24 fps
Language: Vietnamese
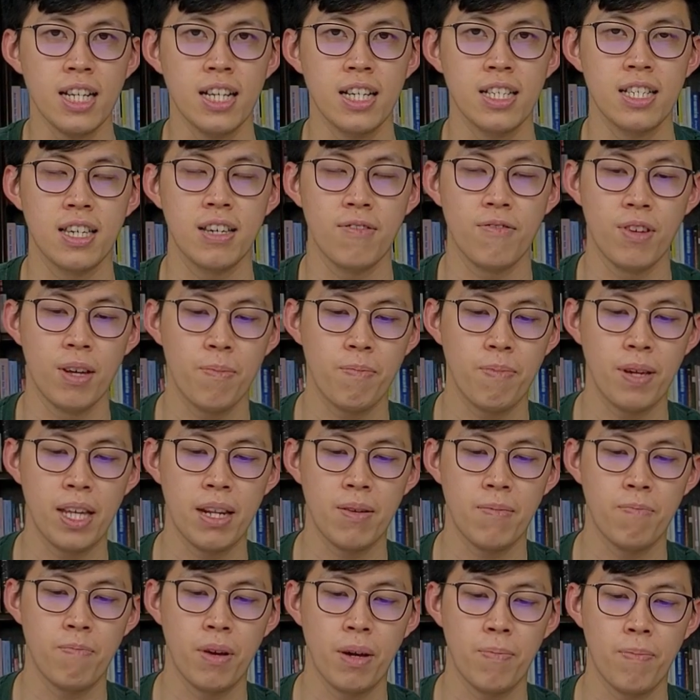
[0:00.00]
thì viên pin
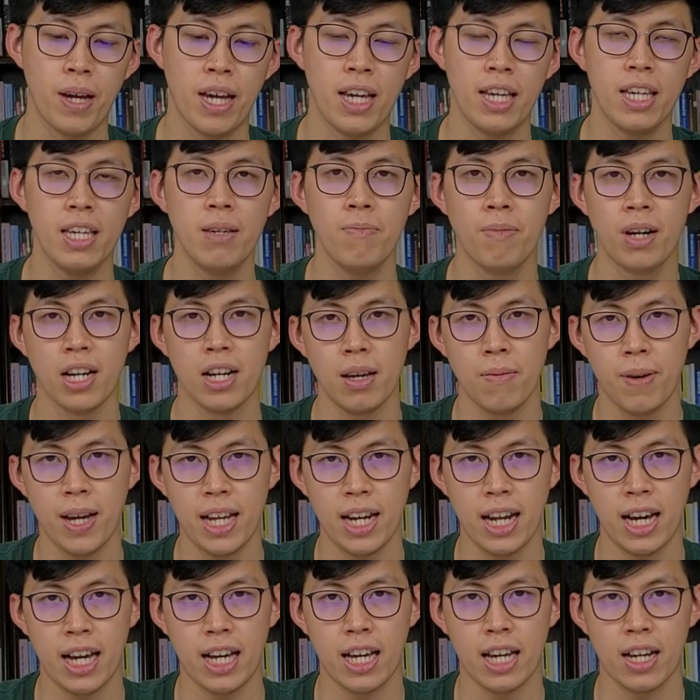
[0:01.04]
PPIMDB
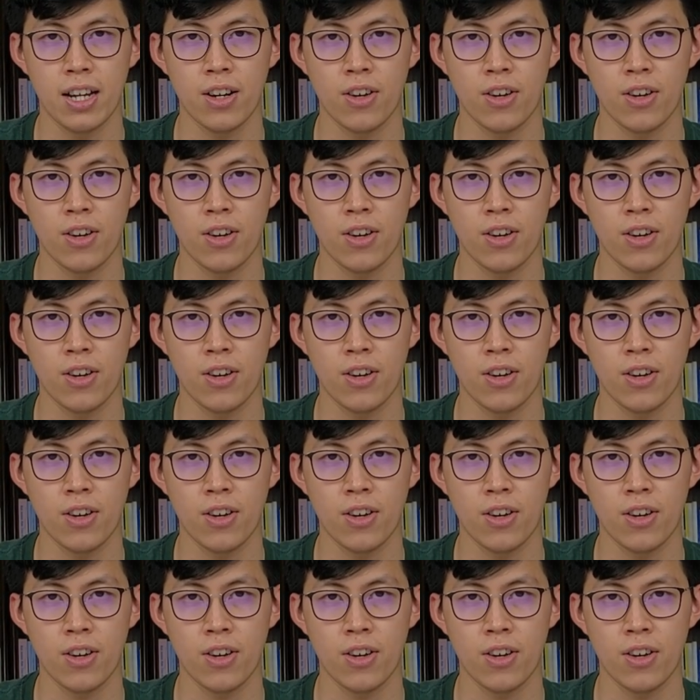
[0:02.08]
này